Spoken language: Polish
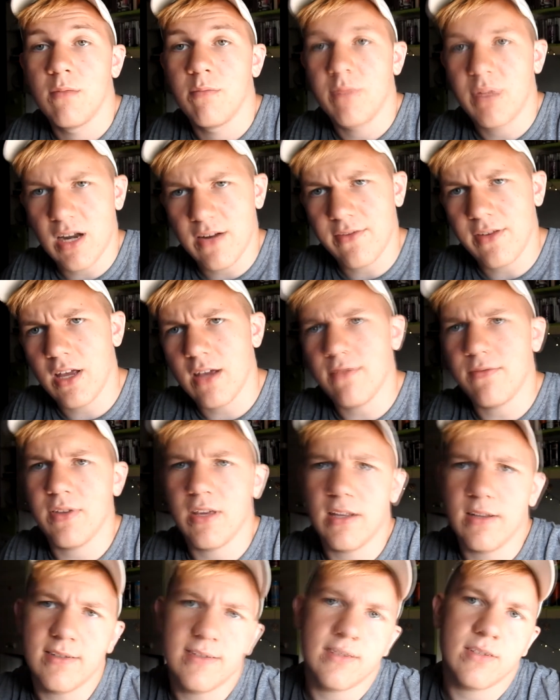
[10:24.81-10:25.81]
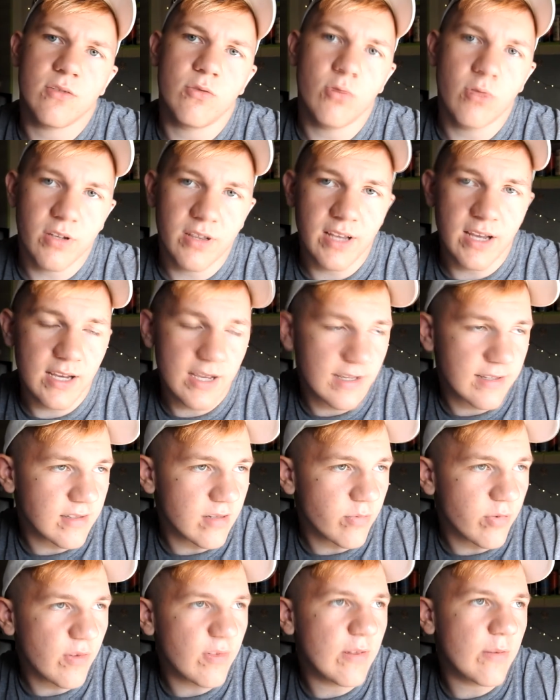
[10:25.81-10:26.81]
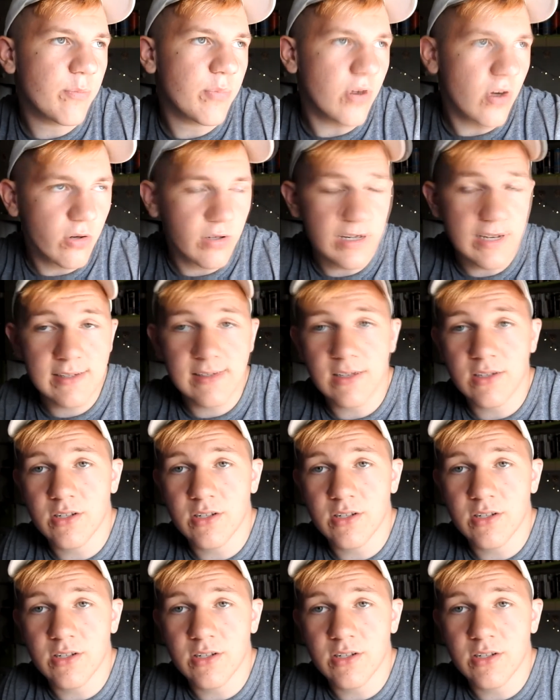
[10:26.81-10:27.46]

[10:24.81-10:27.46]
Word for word: prawie, więc kurde, jest naprawdę progres,